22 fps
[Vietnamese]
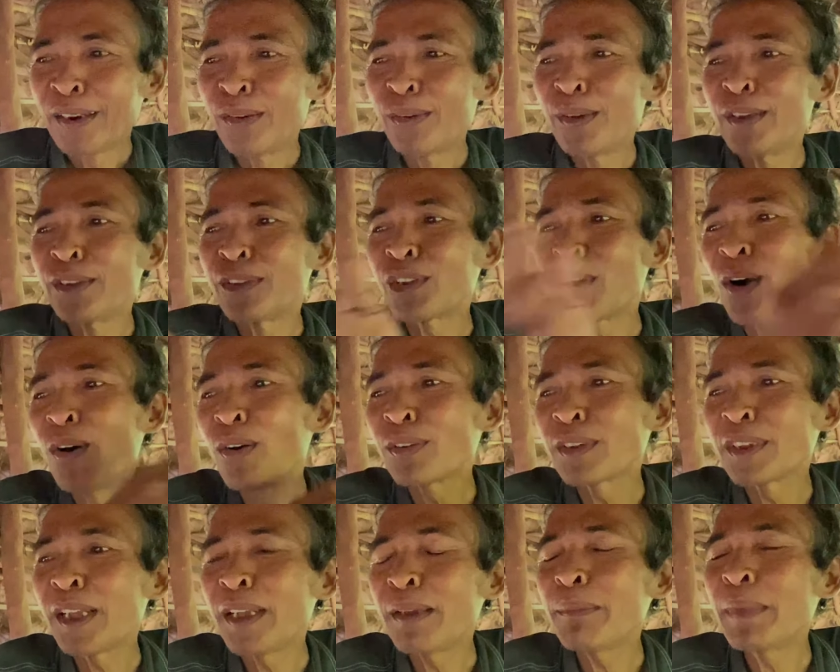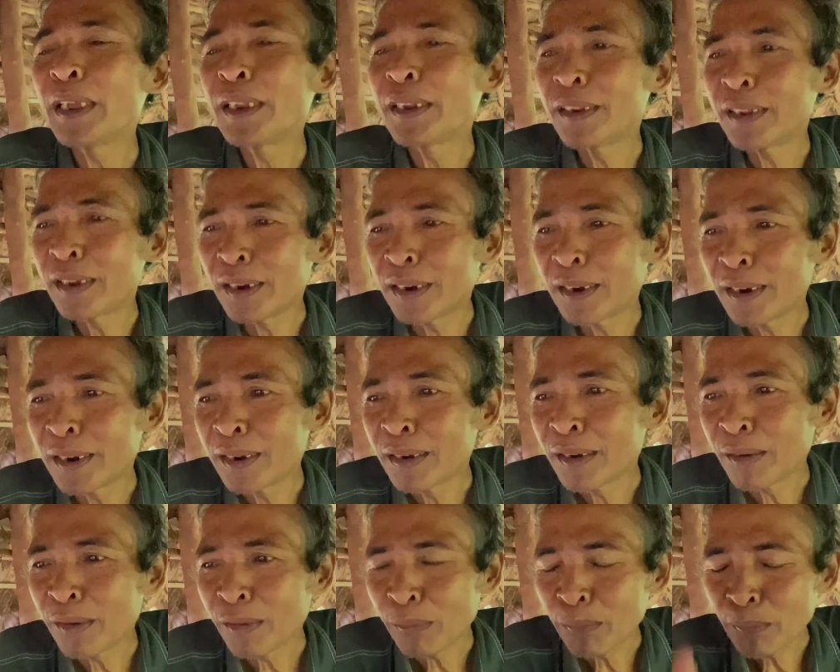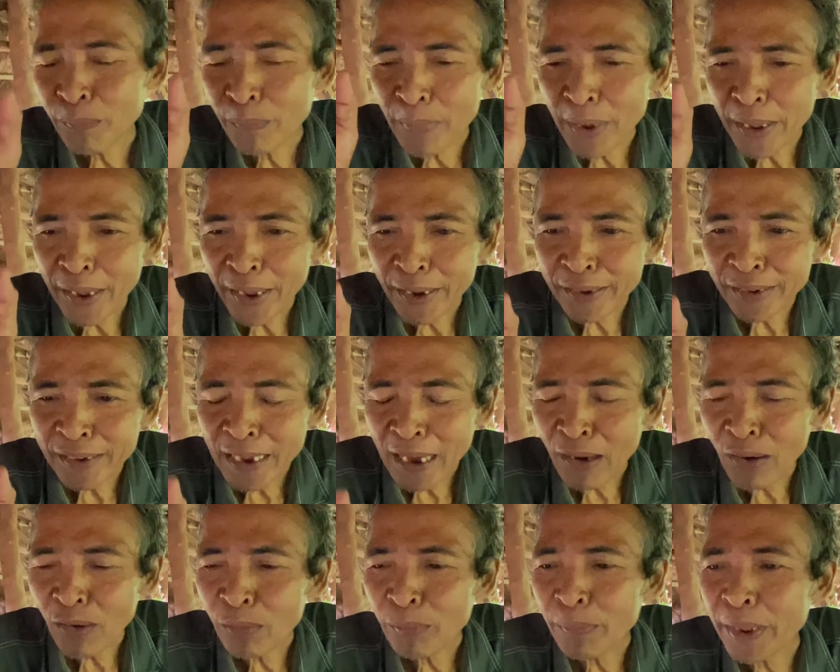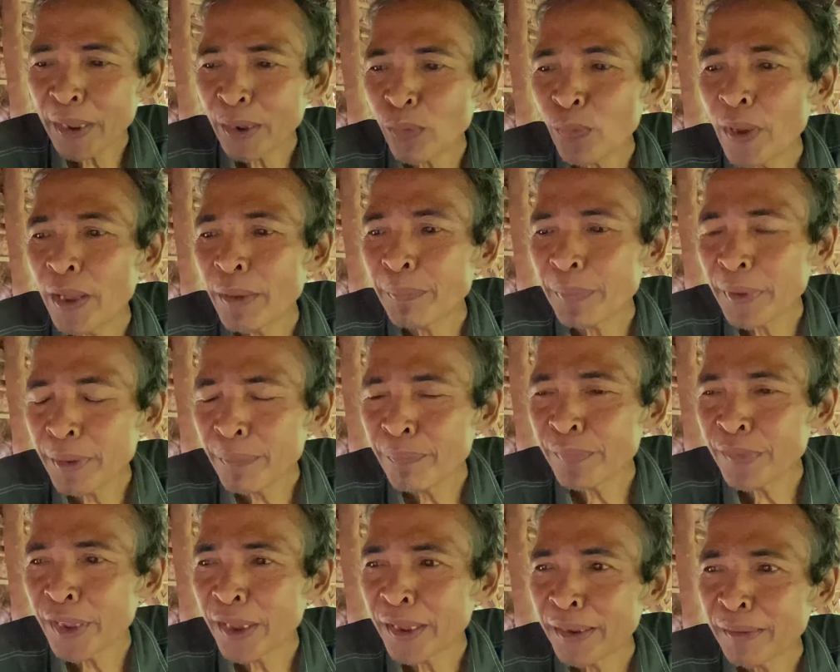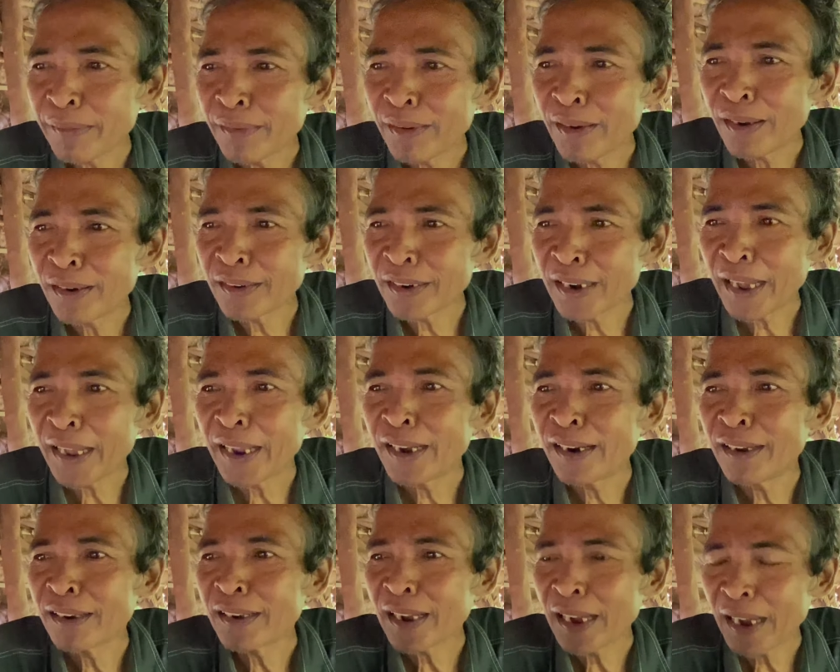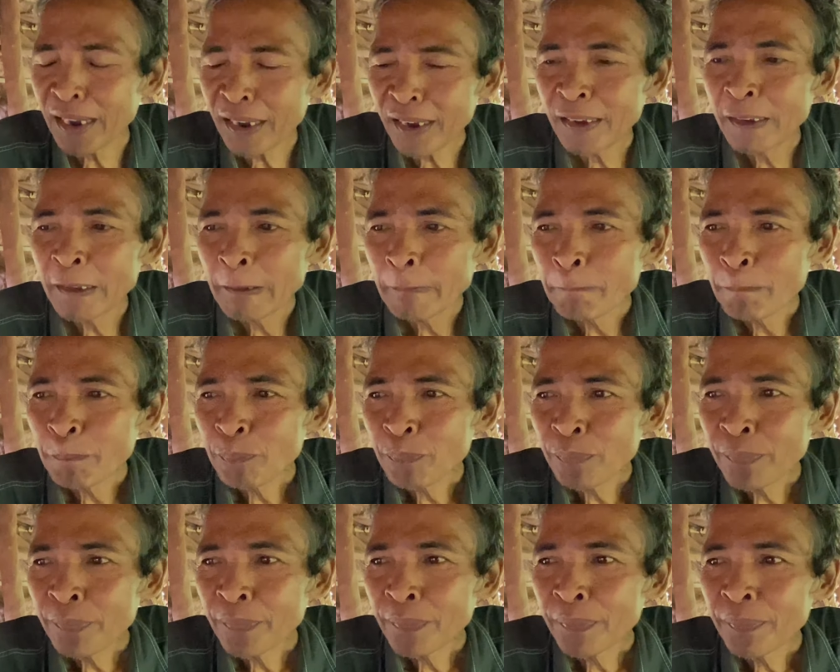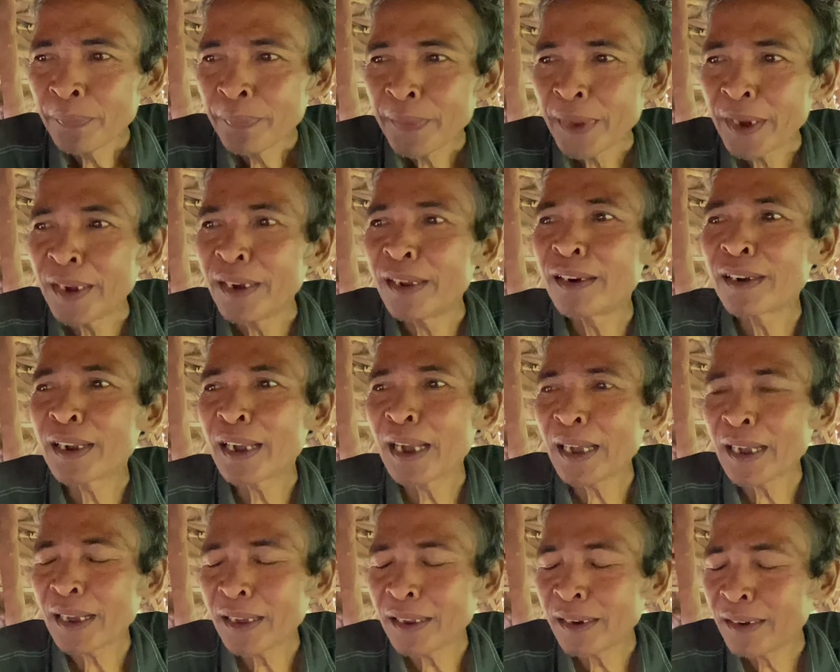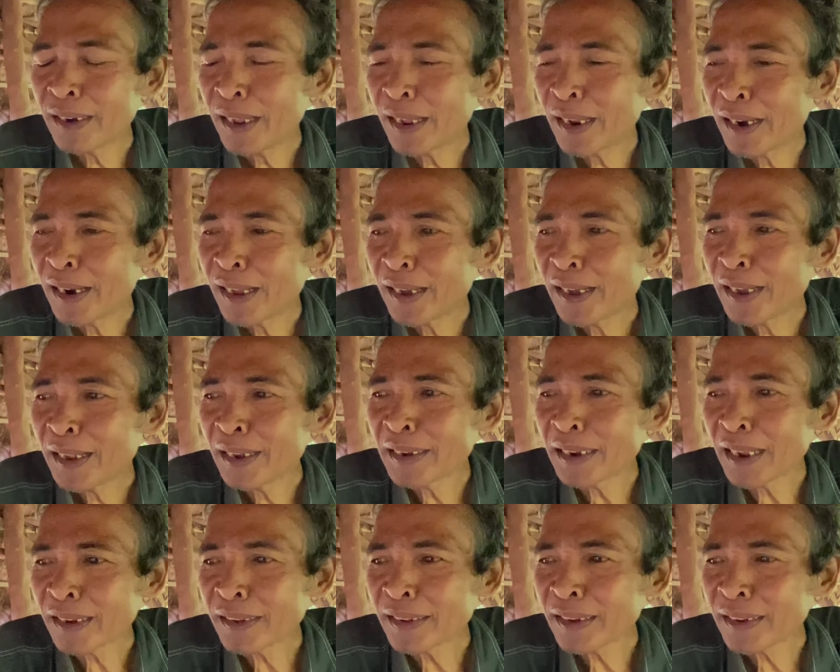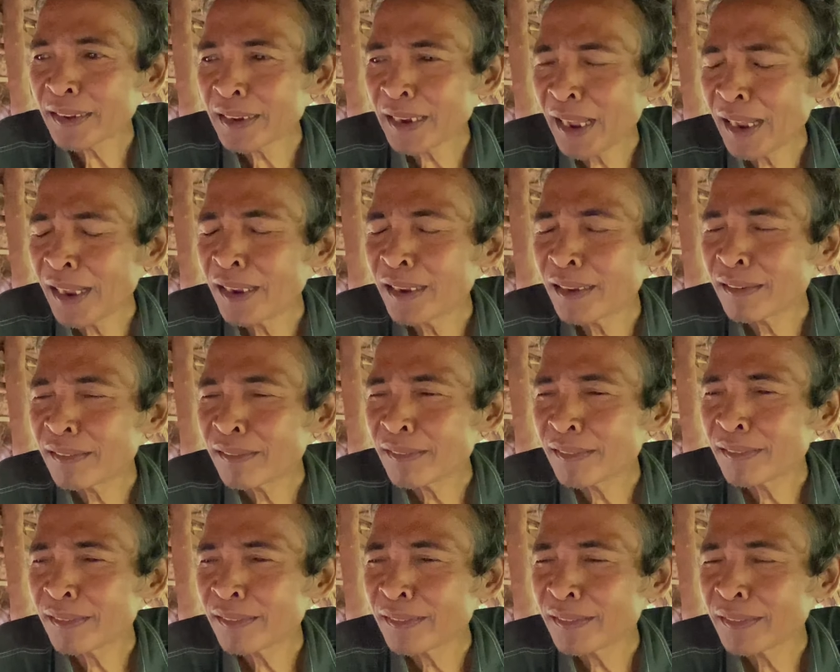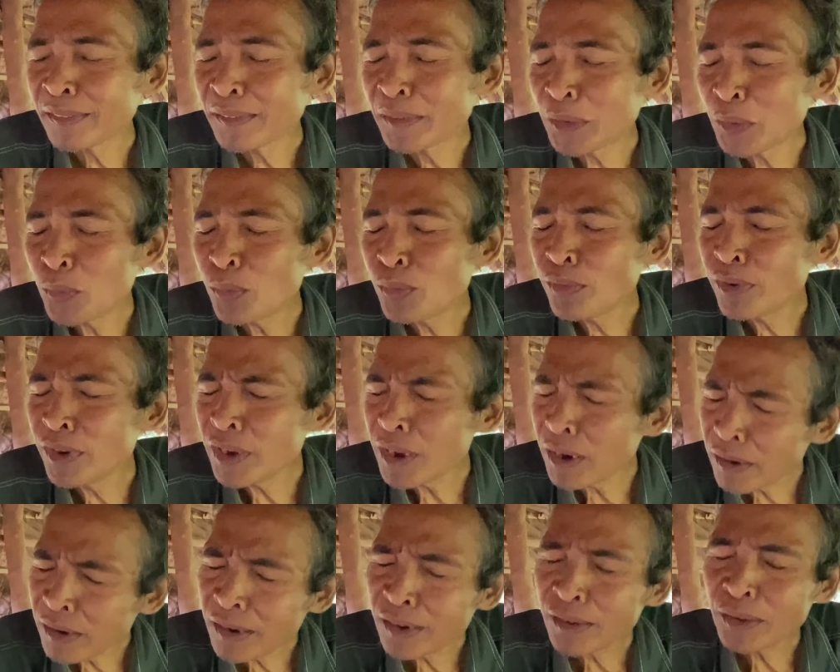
nuôi xong tới bây giờ về cháu về quay phim về lần này lần khác thì lần khác là là chắc chắn chú nhớ